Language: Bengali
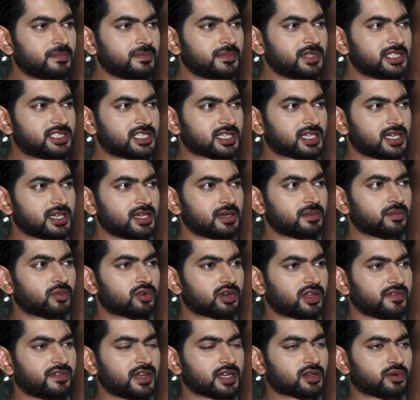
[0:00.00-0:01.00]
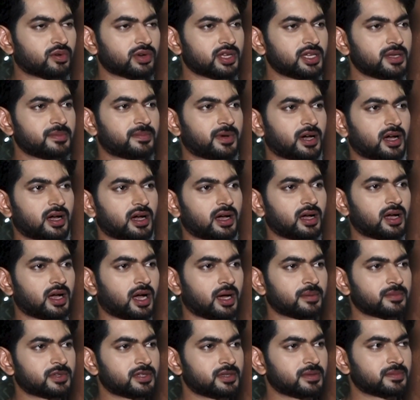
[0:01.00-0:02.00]
নিজেকে মোটিভেট করি বা
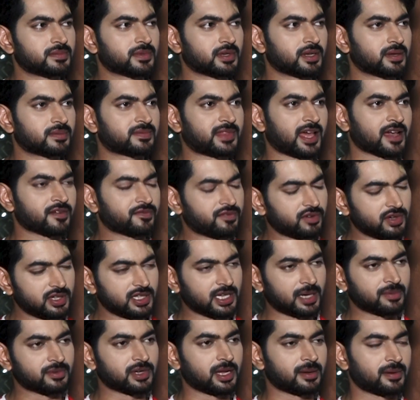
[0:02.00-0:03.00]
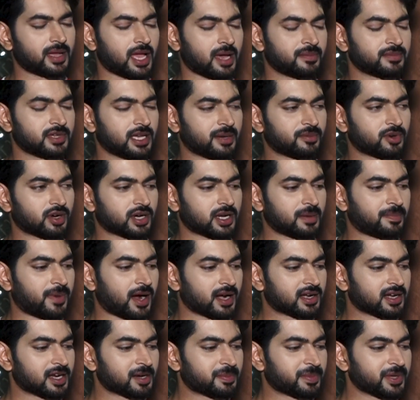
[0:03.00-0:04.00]
আমি থ্যাঙ্কফুলি আমি আমি এমন একটা
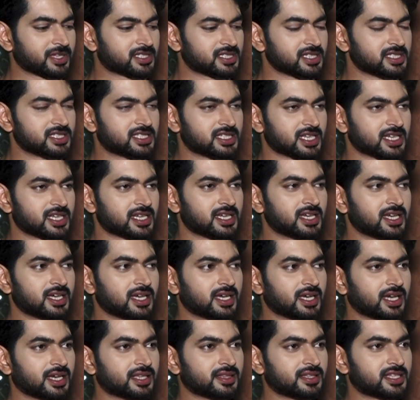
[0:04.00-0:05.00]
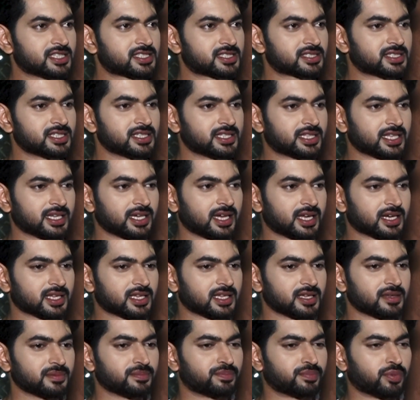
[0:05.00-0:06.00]
পার্টনার পেয়েছি যে ইন্ডাস্ট্রিতে আর
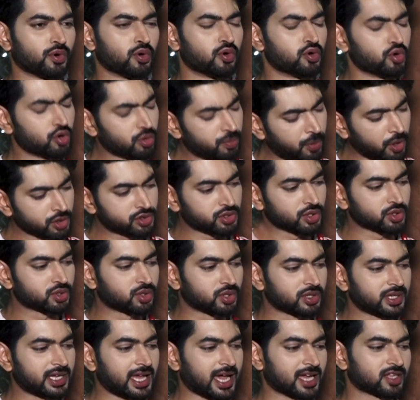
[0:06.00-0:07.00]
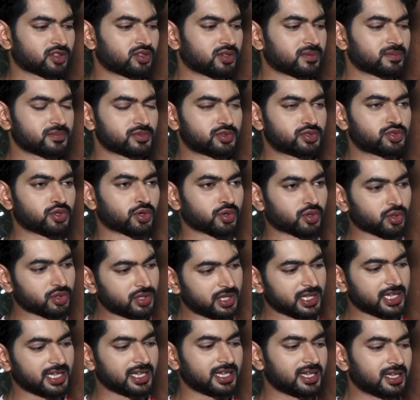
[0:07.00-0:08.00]
কি বহু বছর ধরে একদম ছোট
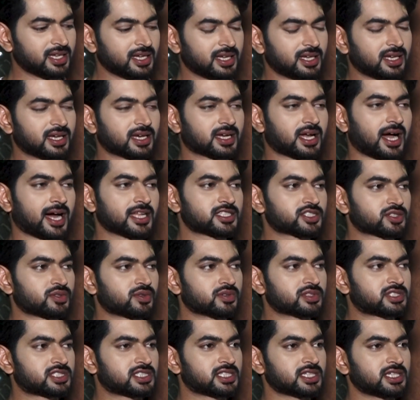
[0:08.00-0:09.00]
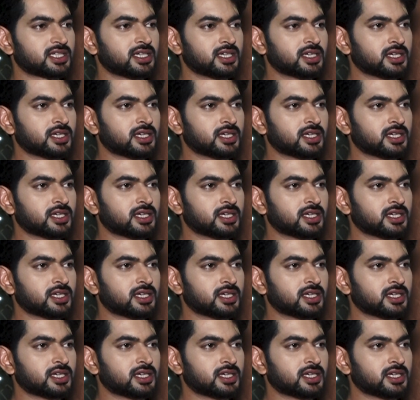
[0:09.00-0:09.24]
থেকে কাজ করছে